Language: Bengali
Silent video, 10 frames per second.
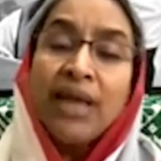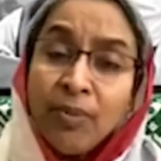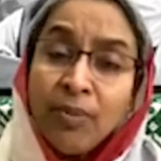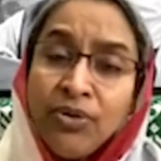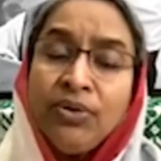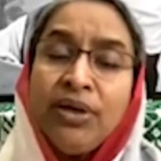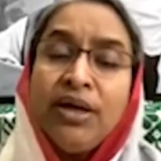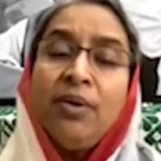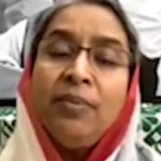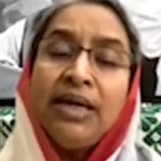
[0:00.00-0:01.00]
কেমন করে
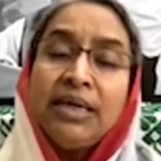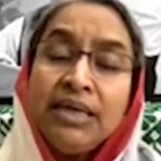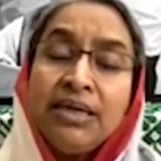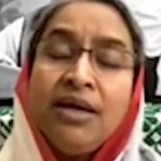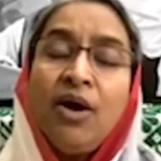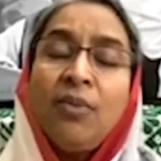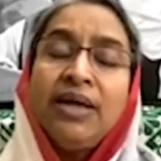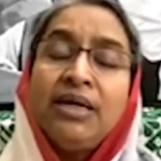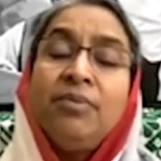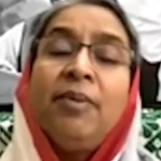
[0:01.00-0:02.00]
হবে কি কি হবে
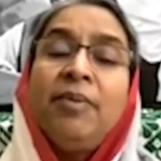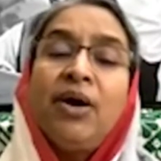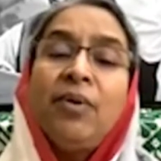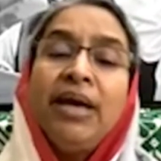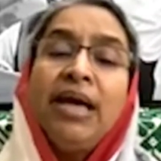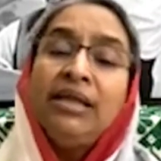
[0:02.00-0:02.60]
কিভাবে হবে